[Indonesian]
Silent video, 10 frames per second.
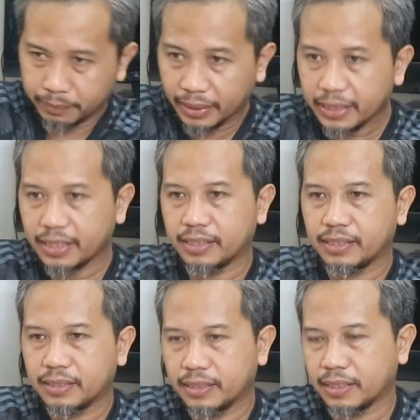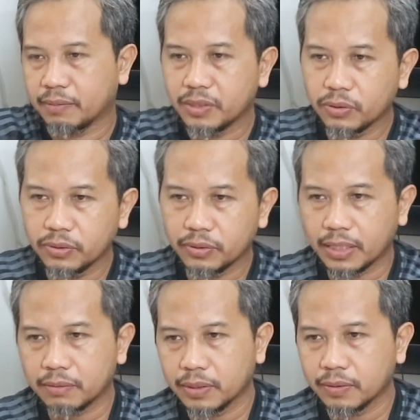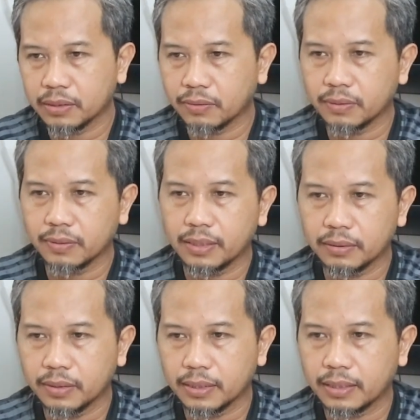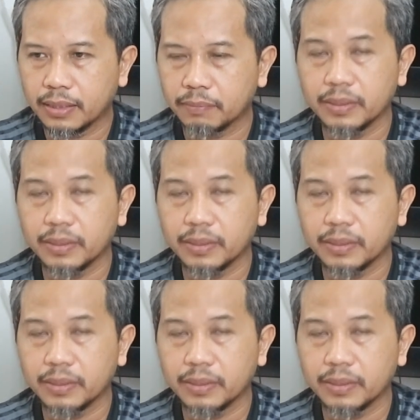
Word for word: pengen ya menunjukkan bahwa suatu hal itu adalah